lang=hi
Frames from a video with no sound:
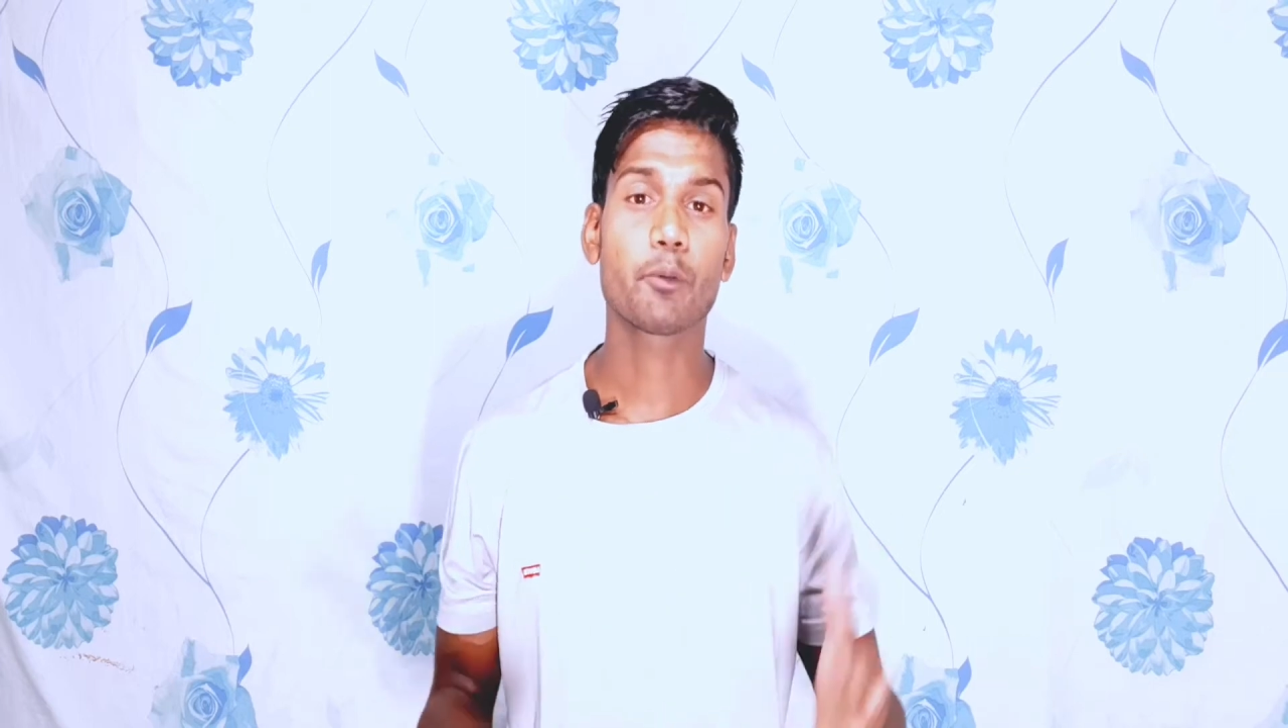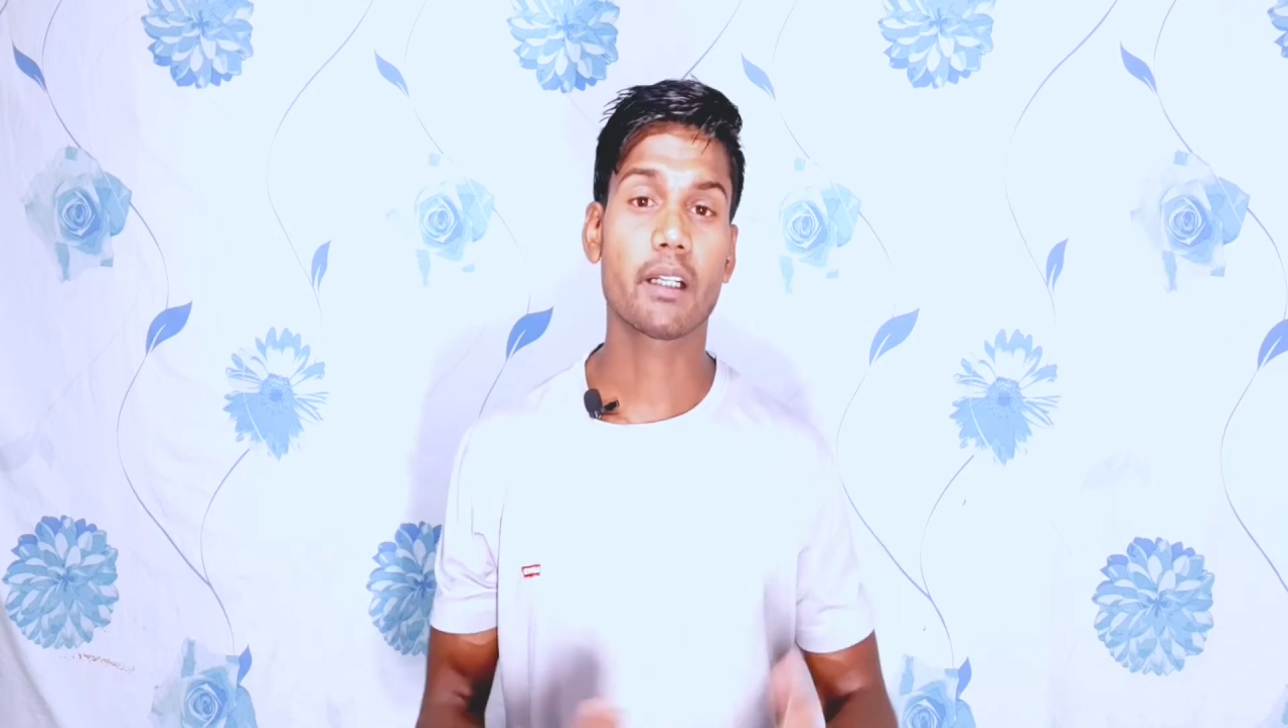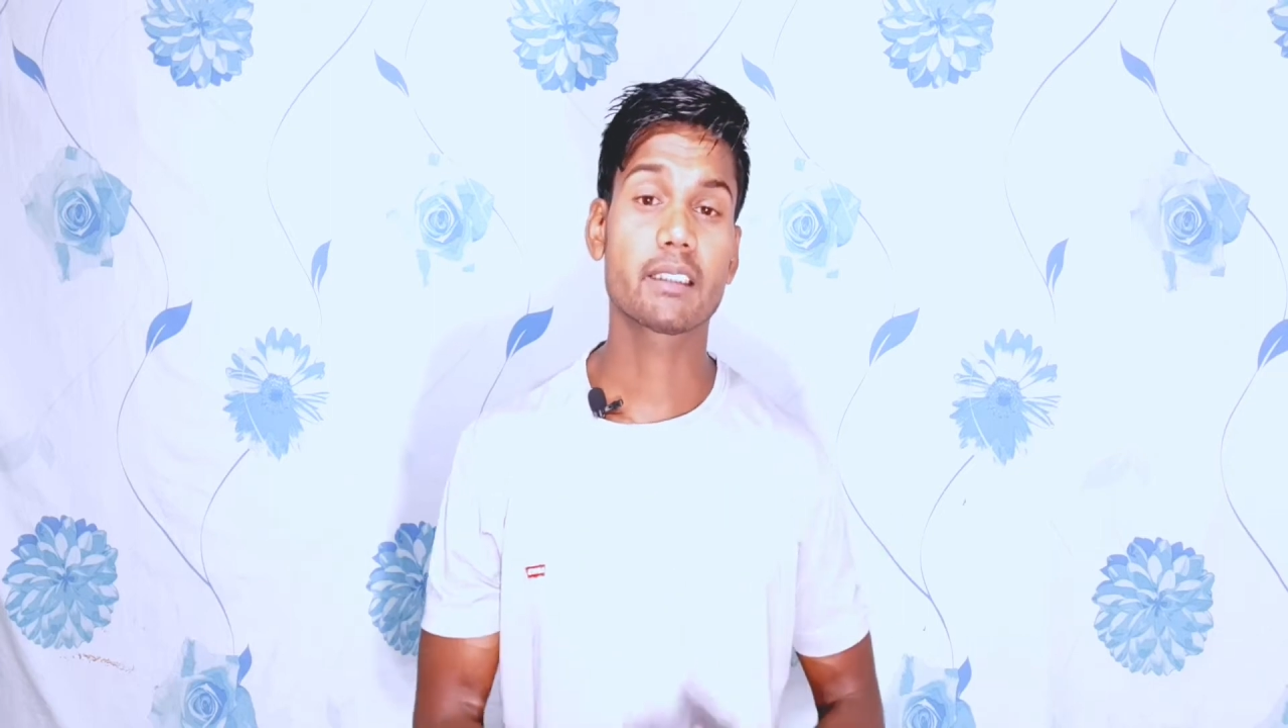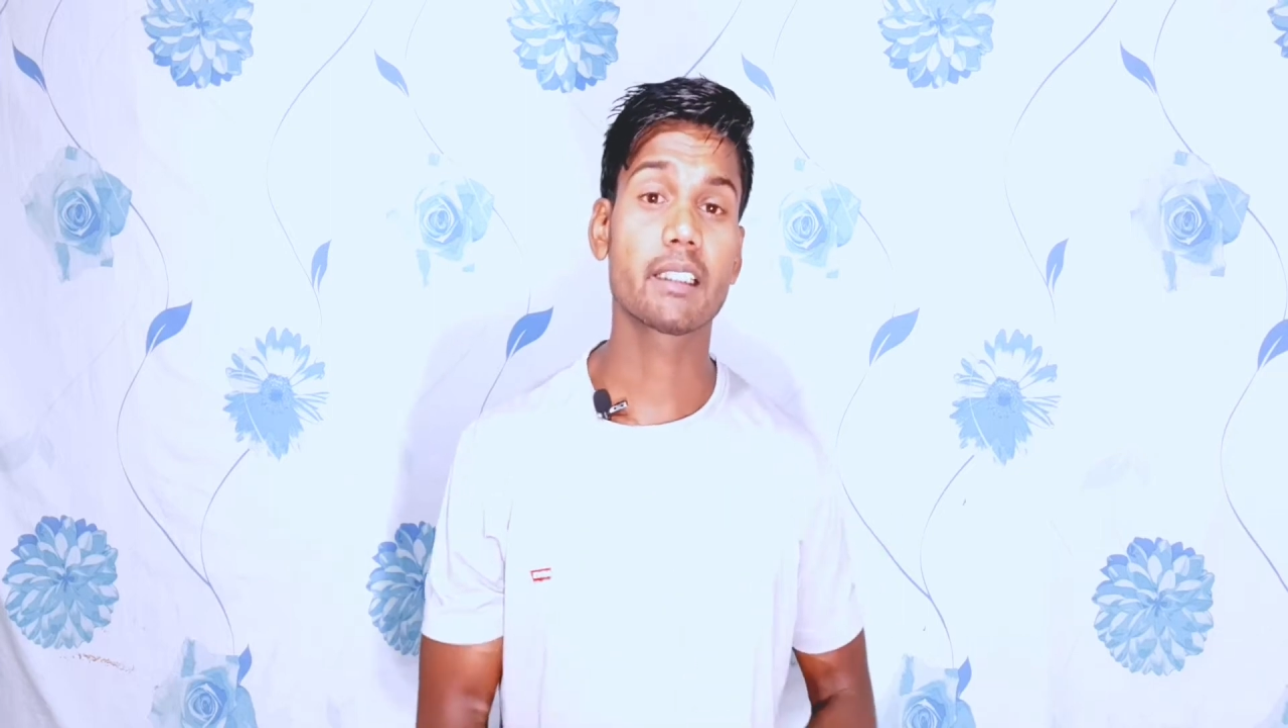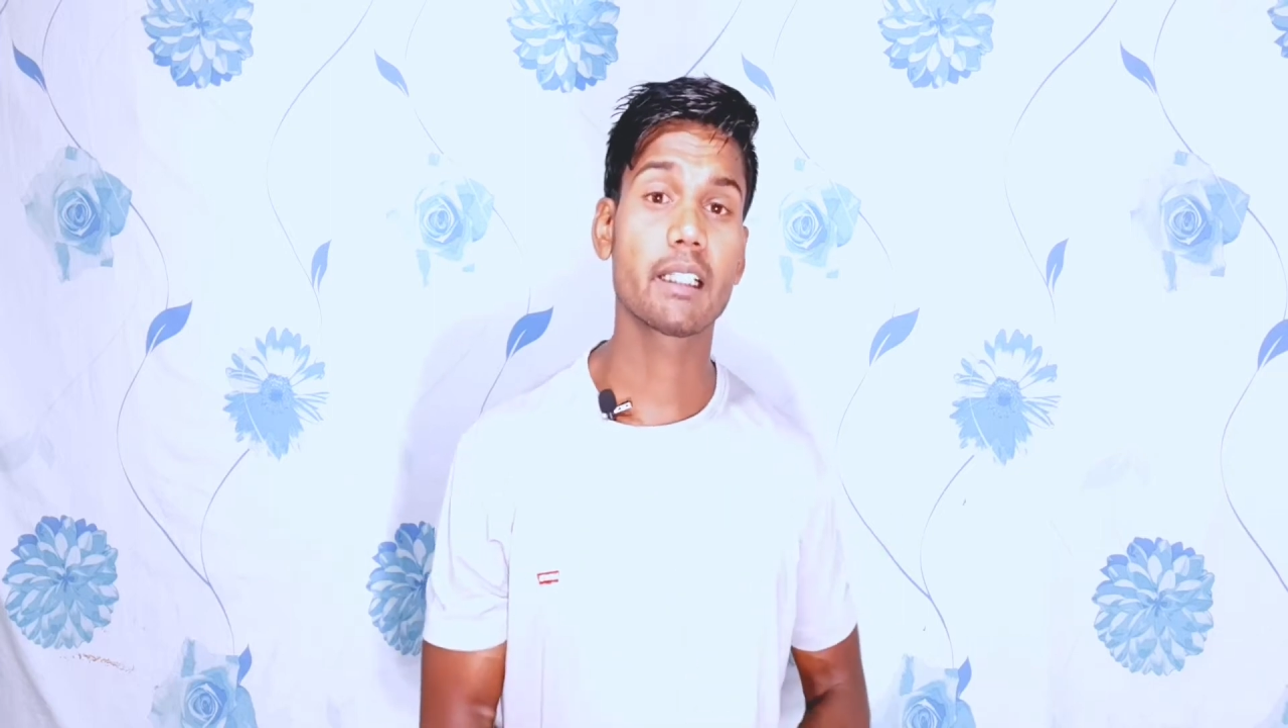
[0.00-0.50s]

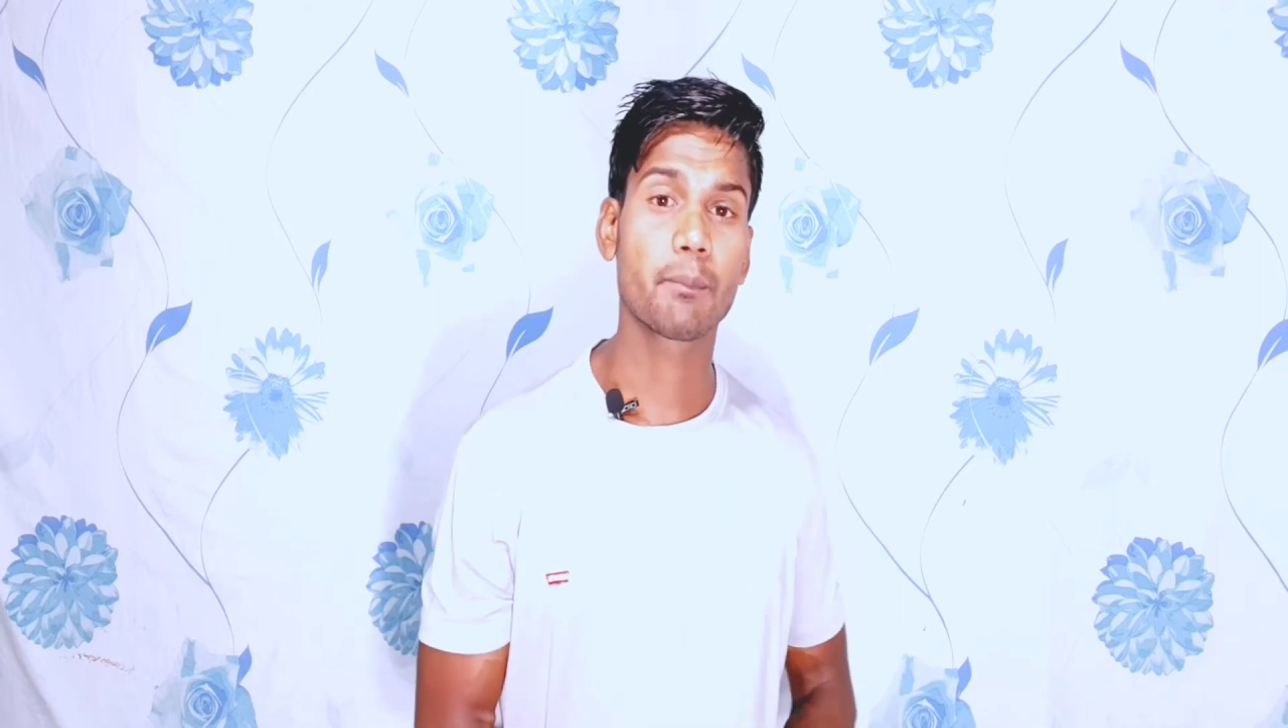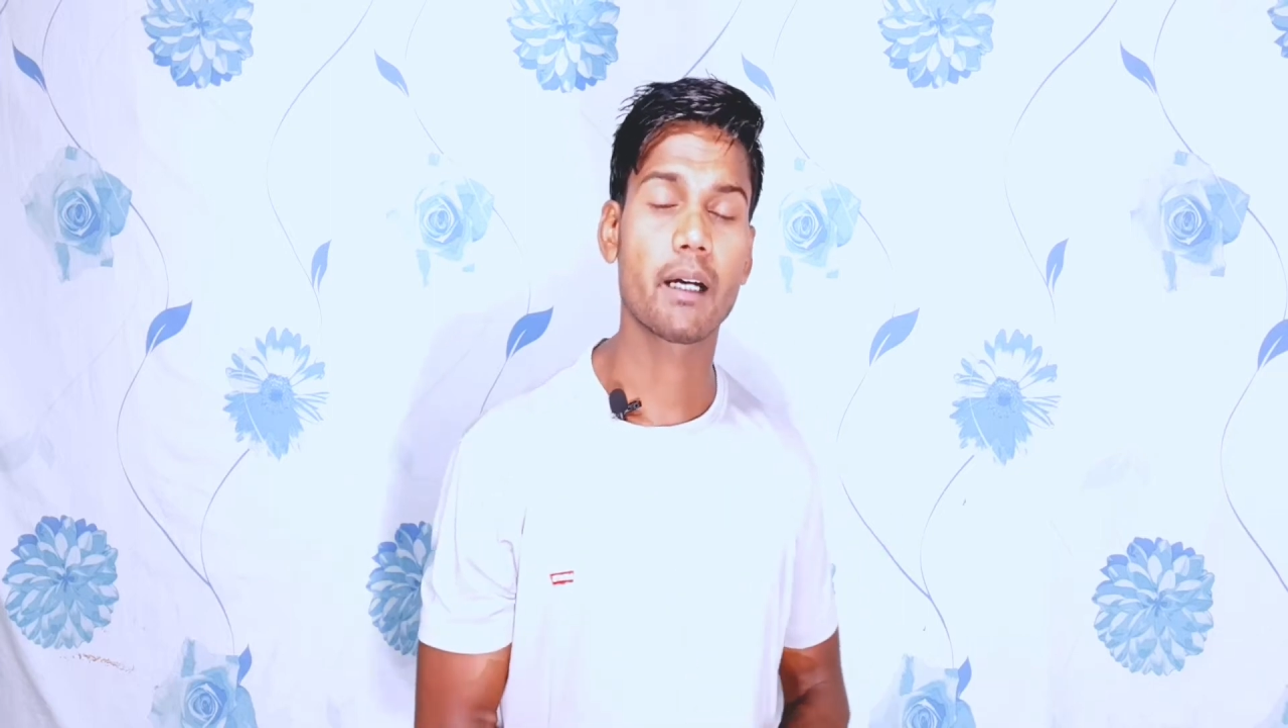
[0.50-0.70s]
प्रोटेक्शन की